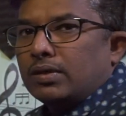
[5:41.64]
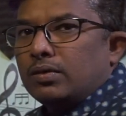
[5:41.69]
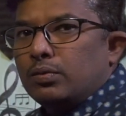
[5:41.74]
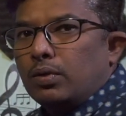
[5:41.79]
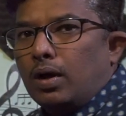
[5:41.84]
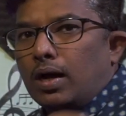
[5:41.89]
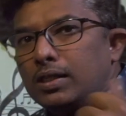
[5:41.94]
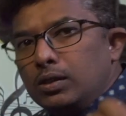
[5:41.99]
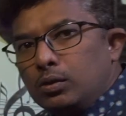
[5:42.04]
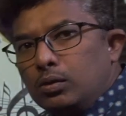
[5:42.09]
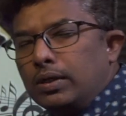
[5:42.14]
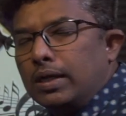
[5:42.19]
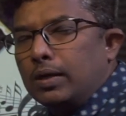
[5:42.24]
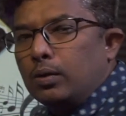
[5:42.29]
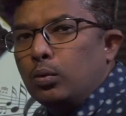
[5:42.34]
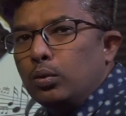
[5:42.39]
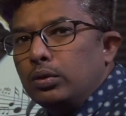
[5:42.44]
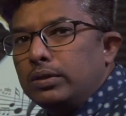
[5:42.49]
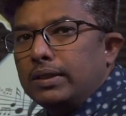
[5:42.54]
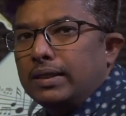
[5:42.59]
ஸோ அதுக்கும்
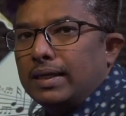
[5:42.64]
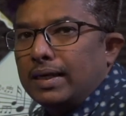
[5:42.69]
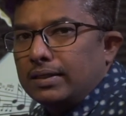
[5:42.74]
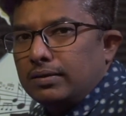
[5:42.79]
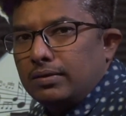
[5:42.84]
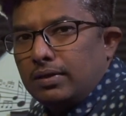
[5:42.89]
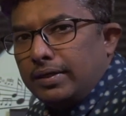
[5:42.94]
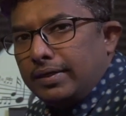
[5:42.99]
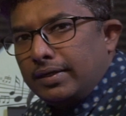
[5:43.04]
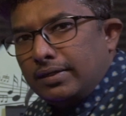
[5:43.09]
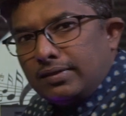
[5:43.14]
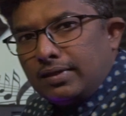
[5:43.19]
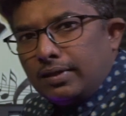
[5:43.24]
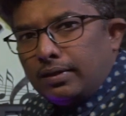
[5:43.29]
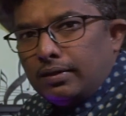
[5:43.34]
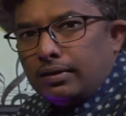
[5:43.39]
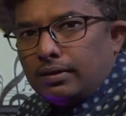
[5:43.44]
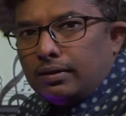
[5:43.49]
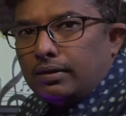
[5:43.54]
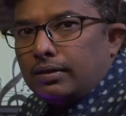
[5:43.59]
நான் கொடுத்துருக்கேன் ஆக்சுவலி
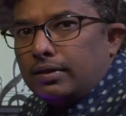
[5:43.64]
டிஸ்கிரி